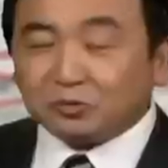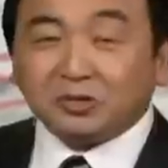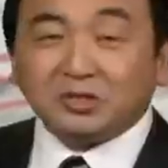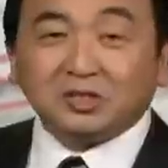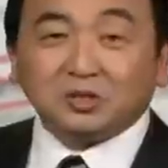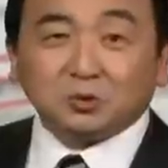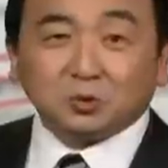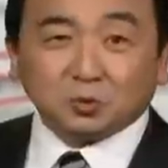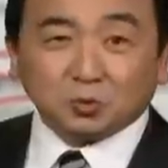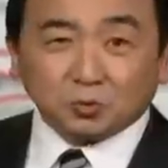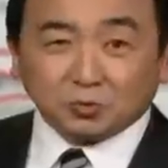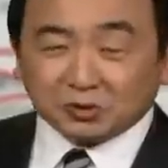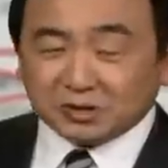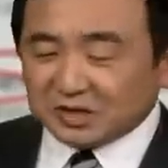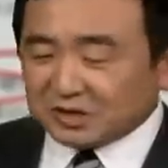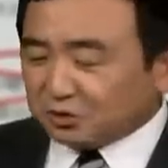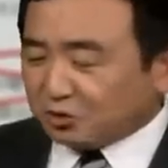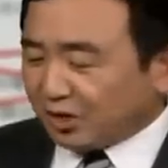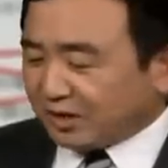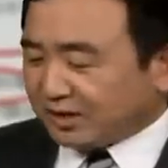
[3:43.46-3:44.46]
随着中共
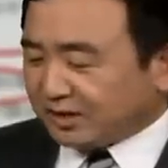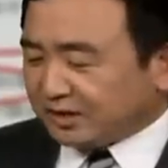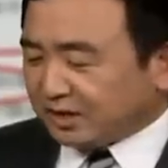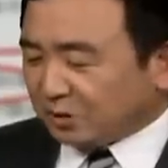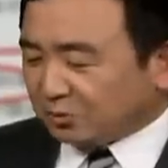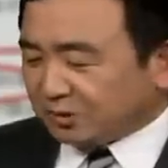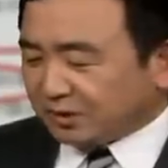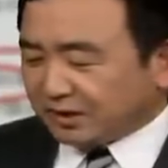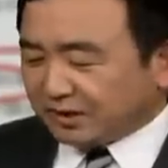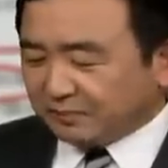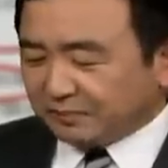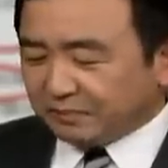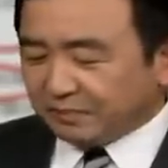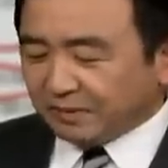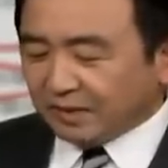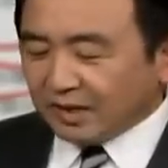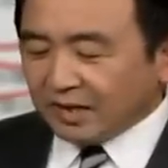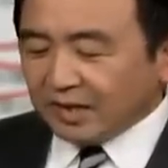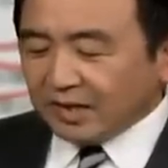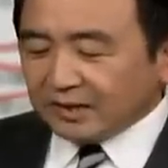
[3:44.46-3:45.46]
政权的交替，
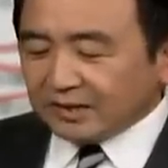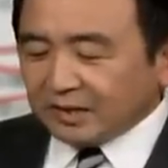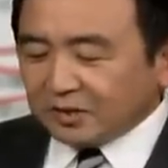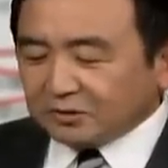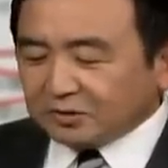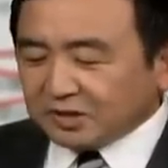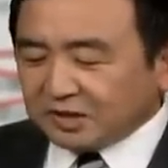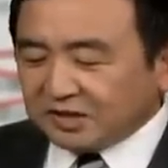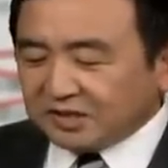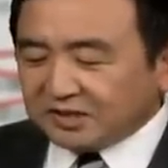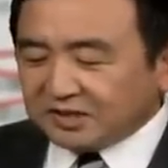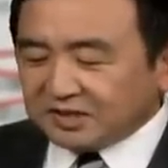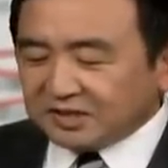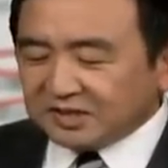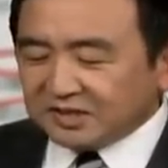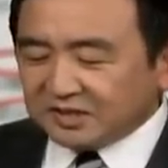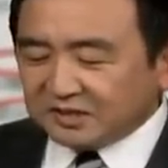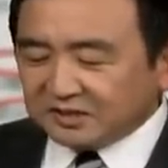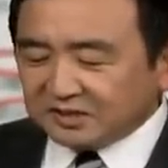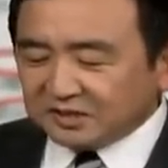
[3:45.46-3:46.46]
他这一
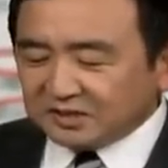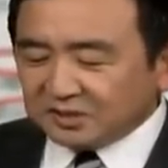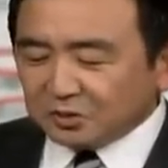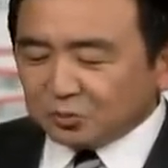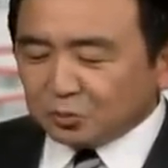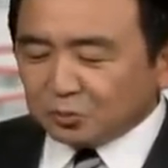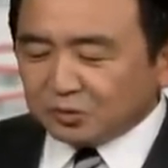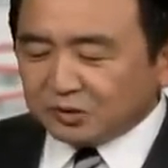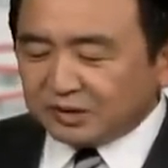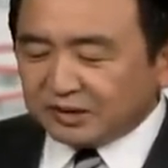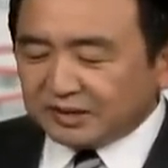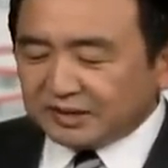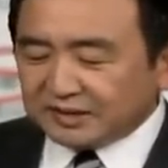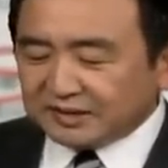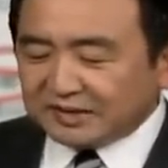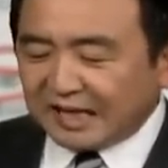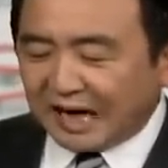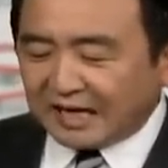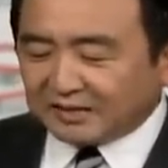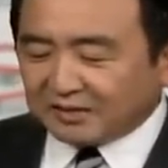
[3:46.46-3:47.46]
切似乎已
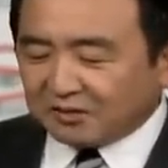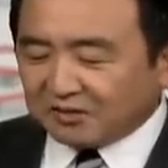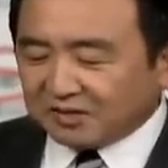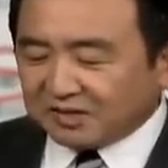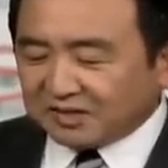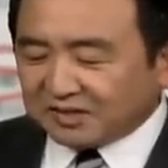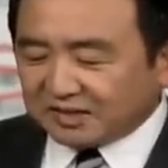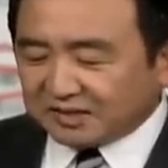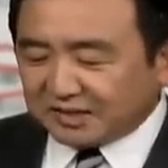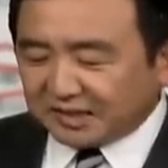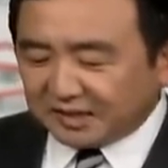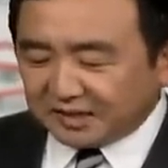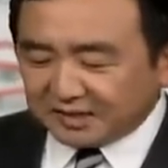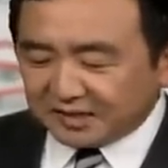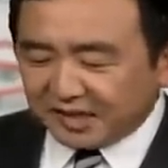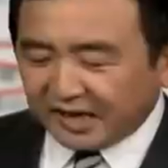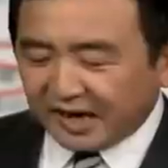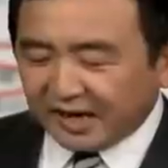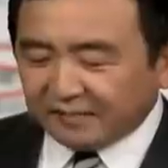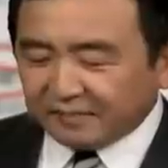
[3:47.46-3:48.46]
经达到了一个
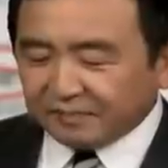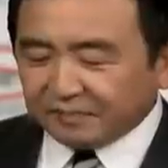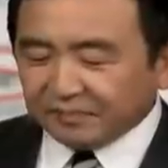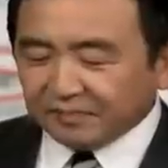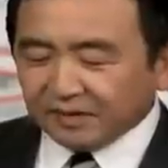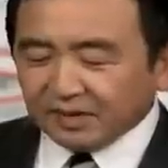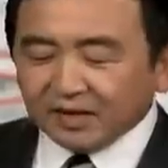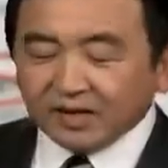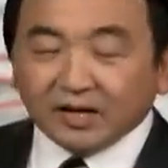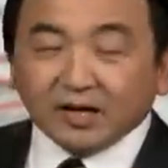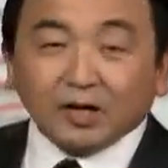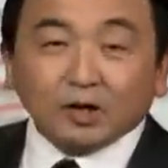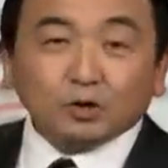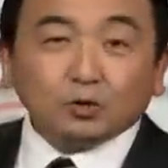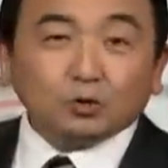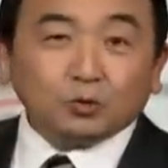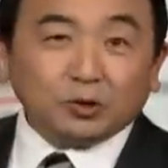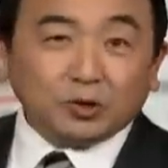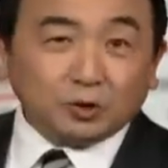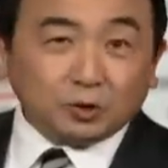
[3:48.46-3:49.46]
顶点。
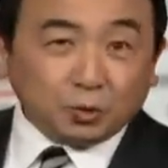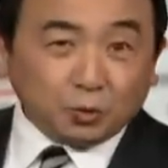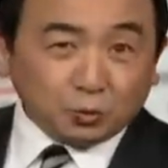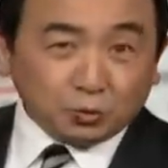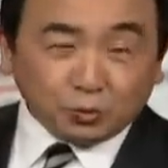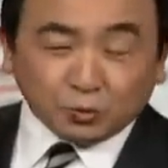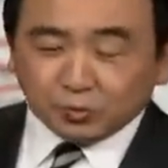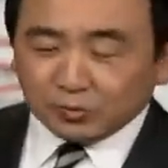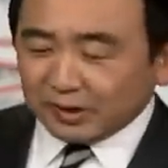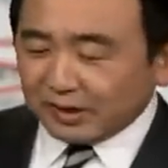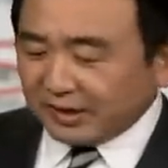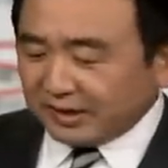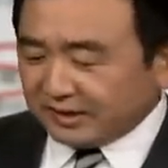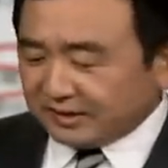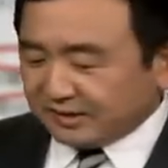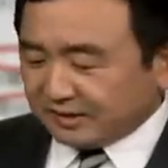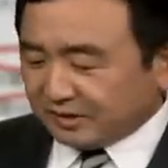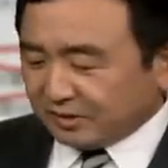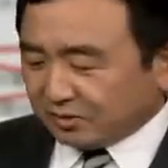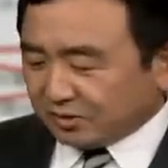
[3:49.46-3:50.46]
最突出的
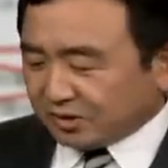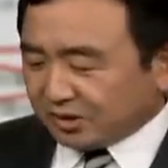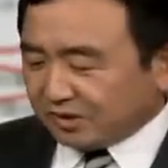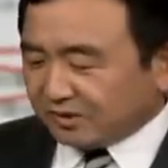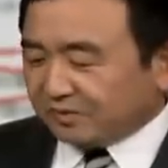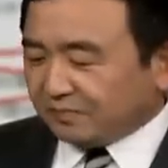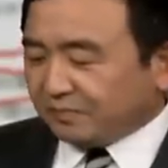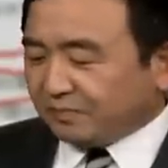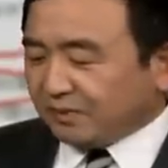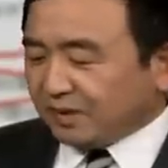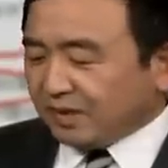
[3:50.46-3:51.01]
例子就是，